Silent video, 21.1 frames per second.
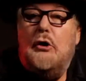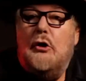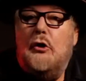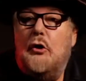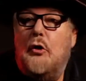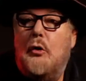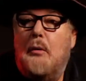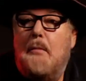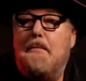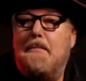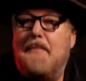
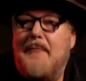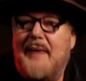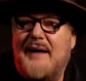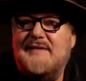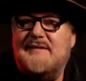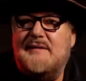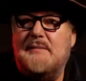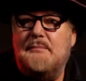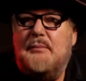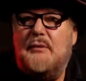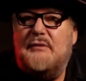Lo
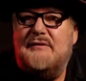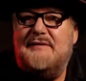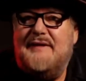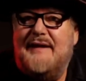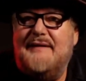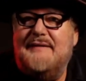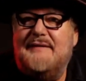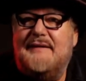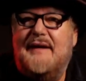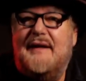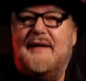más
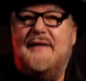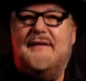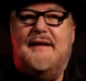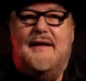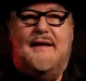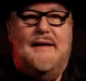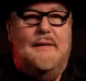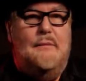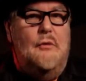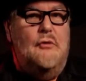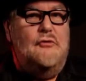importante que
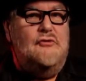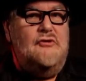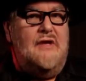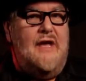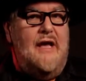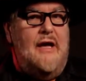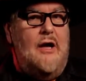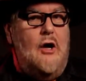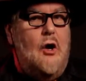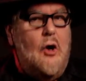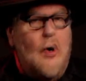tenemos
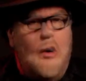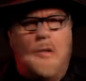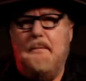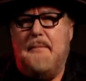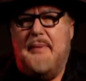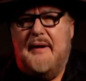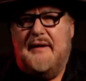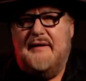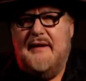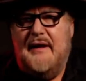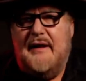que
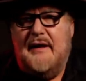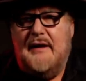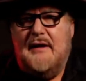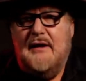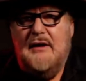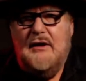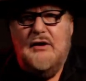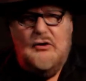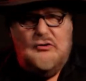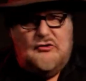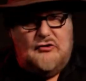comprender
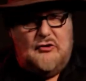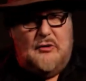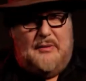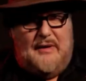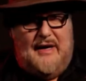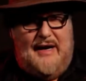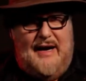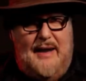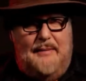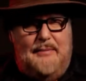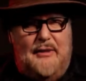
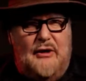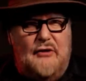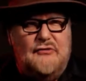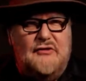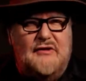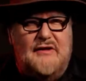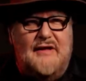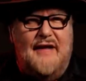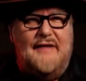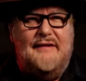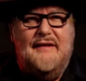sobre la
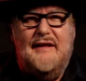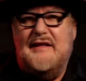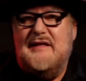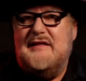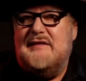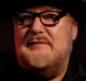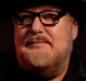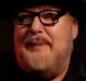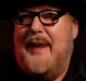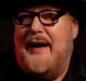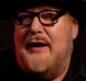velocidad de
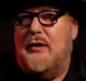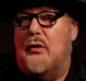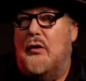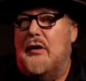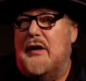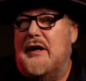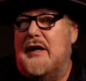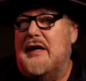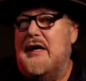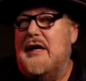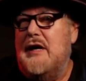disparo
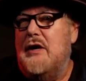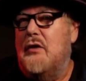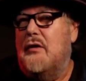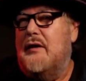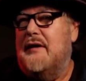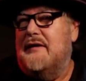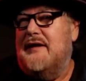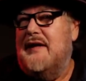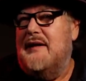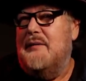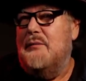y lo
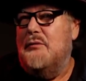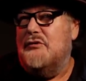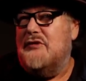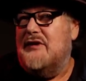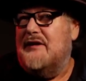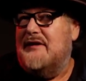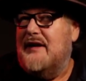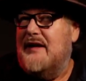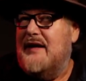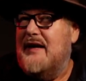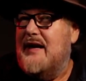que tenemos
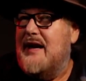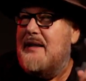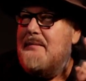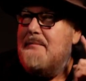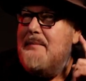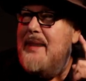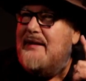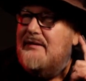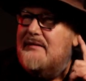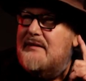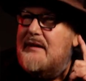que tener
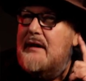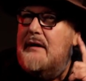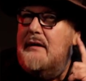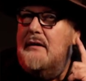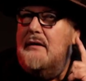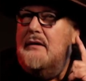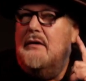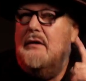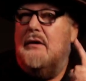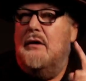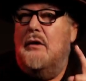en mente
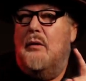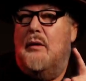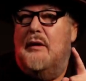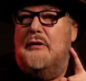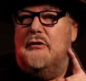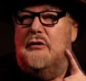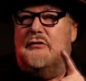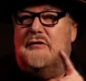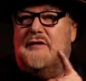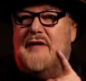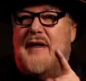
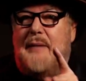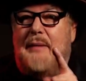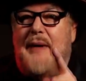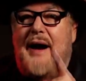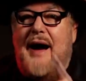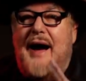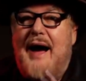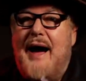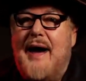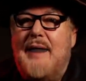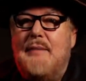cuando
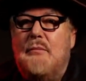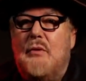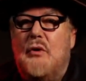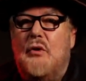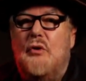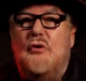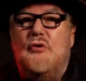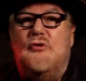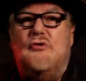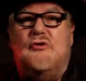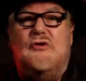
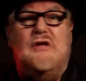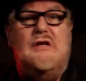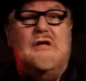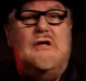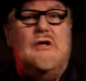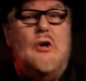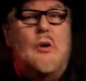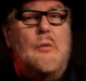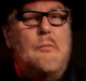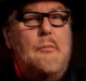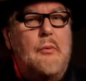trabajamos y
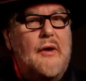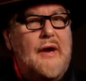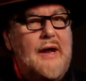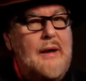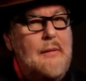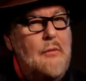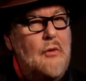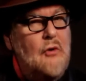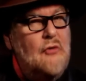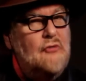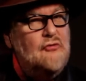
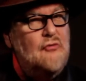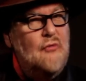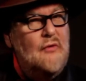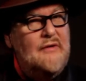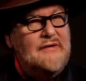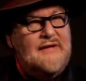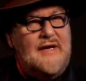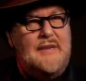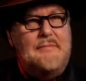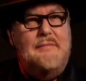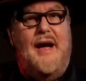componemos
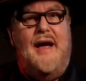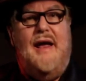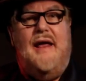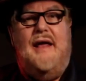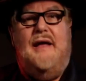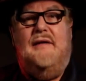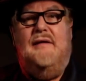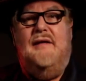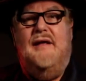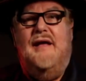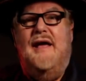nuestra
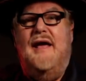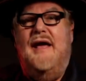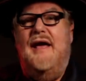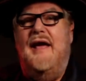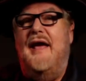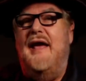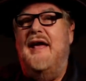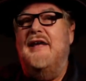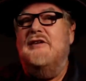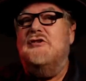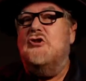imagen
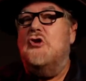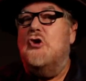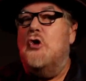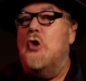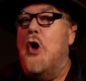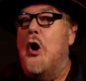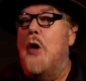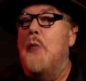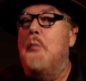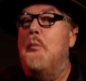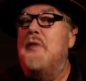es
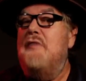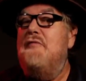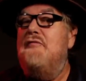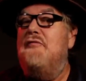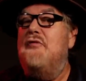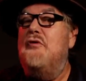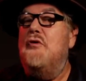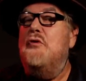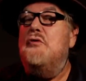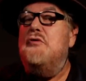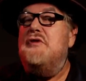cómo
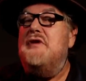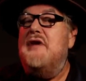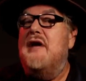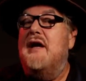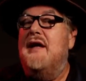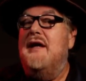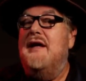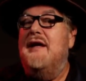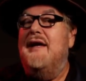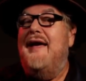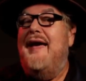
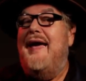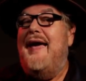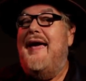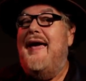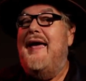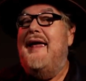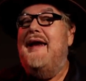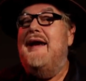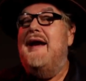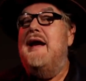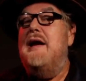influye
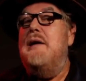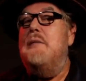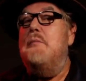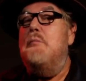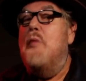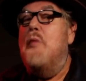en el